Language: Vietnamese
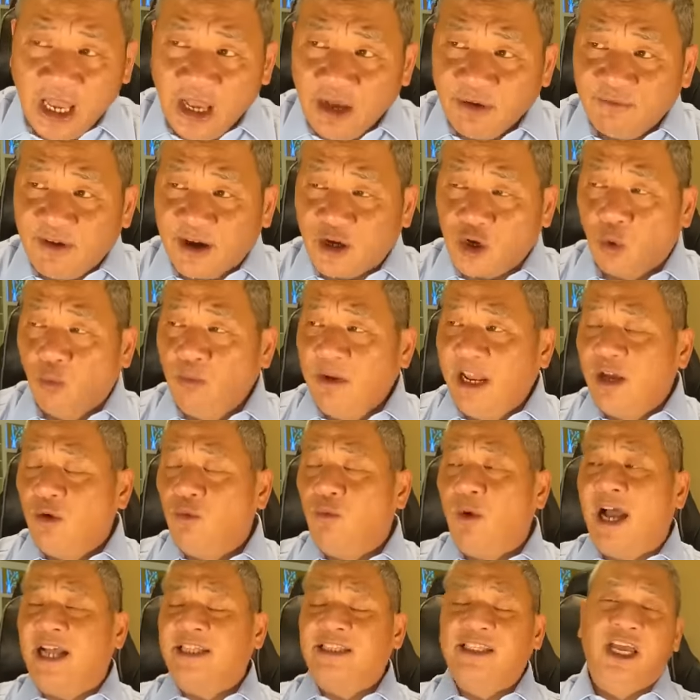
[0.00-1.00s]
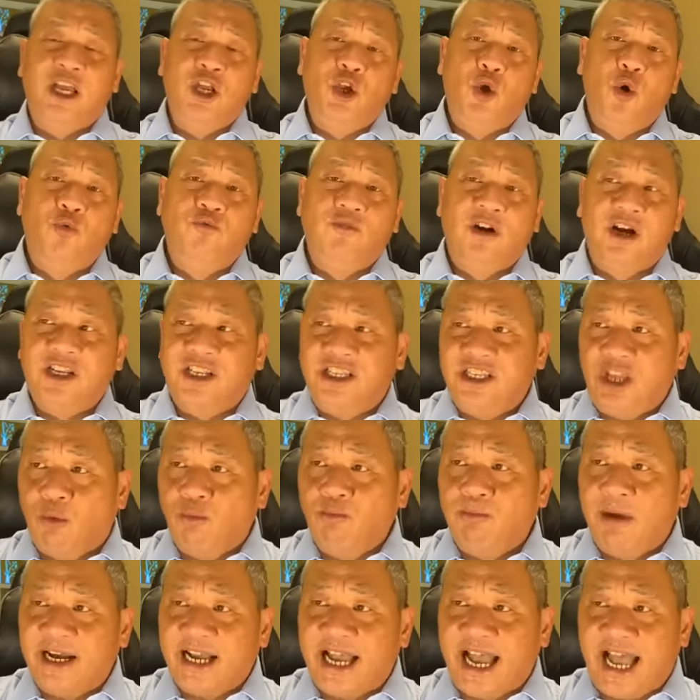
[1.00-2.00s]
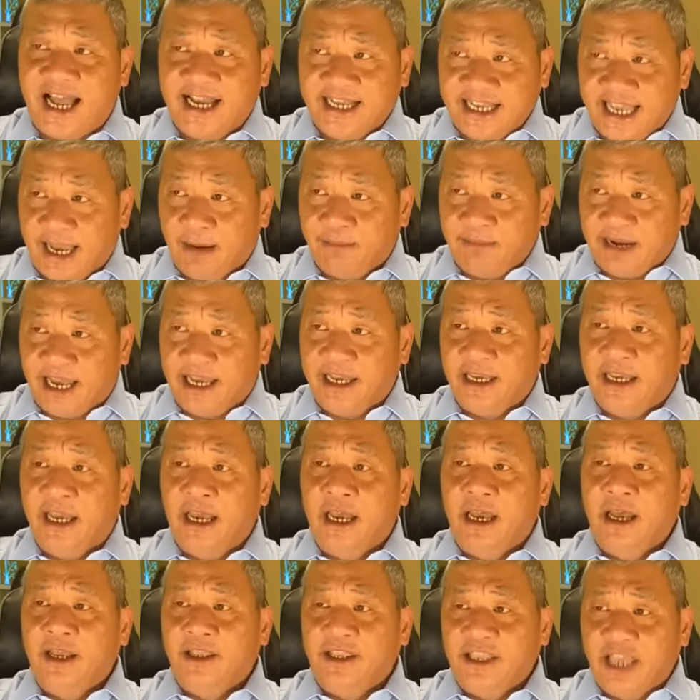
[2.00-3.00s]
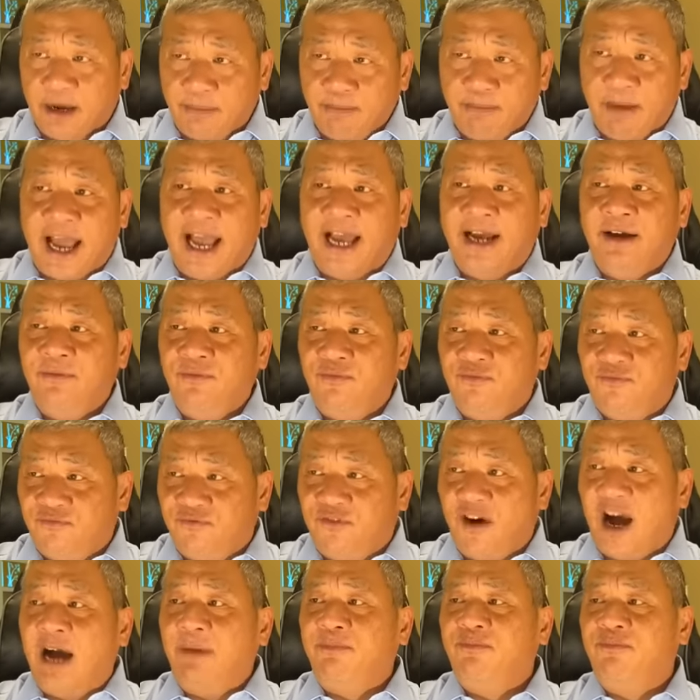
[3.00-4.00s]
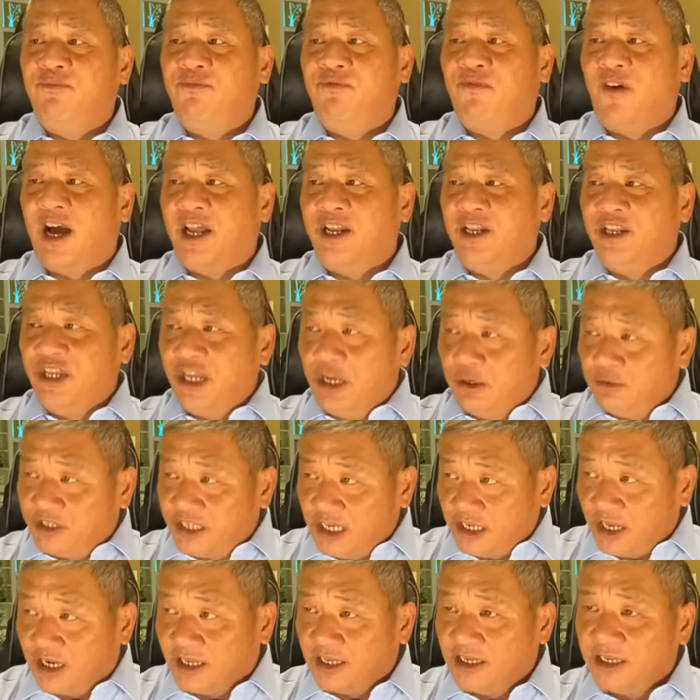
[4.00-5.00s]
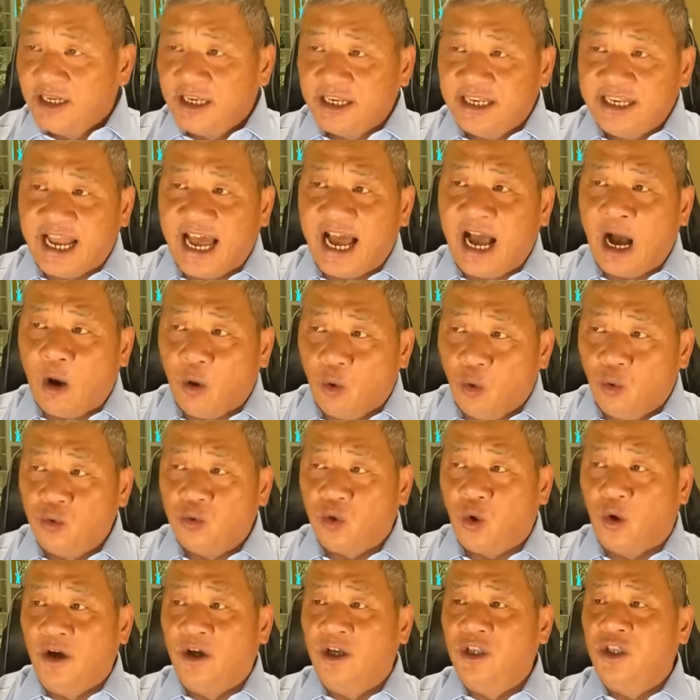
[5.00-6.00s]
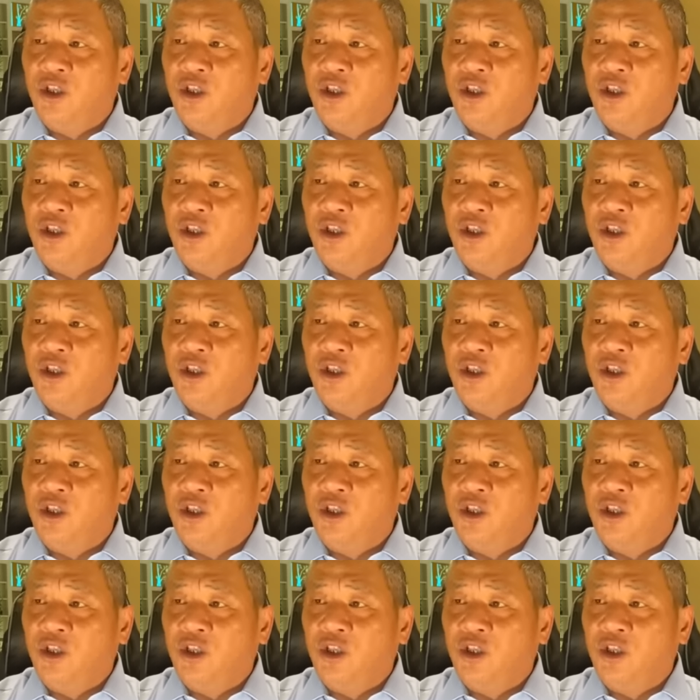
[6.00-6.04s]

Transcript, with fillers: Và cũng liên quan tới khu vực Đông Bắc Á ngày hôm nay, Nhật Bản, Pháp và New Zealand đã hậu thuẫn